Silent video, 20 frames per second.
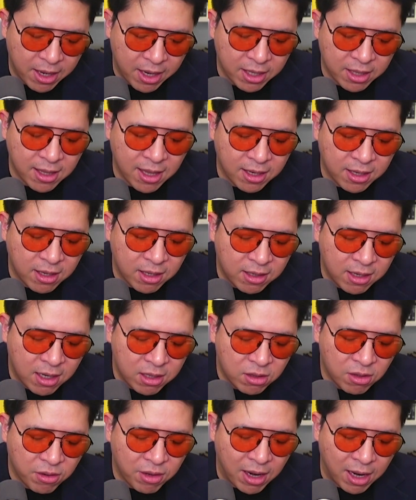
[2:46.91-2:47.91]
อีกทั้งยังได้
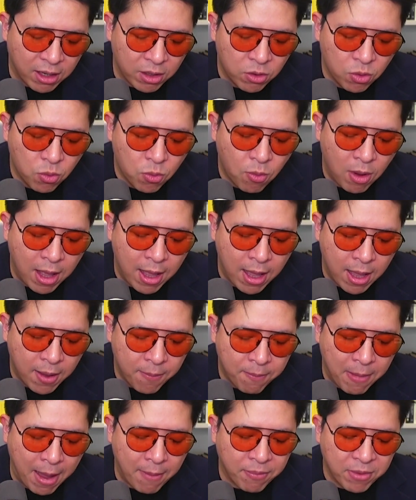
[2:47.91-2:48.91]
ตระหนักรู้ว่า
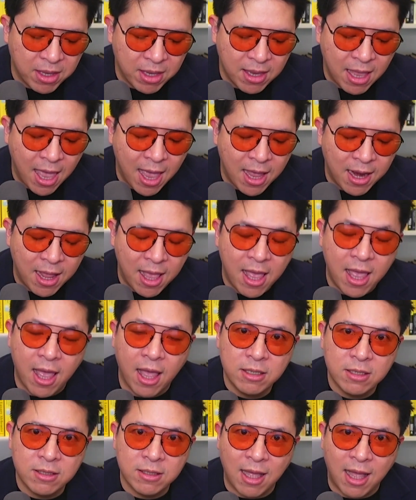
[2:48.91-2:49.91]
แบบนี้แย่แน่
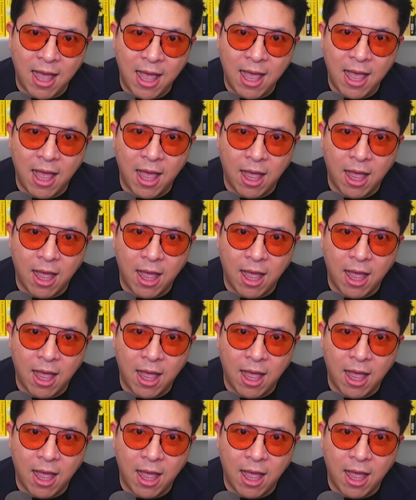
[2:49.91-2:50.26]
ถ้า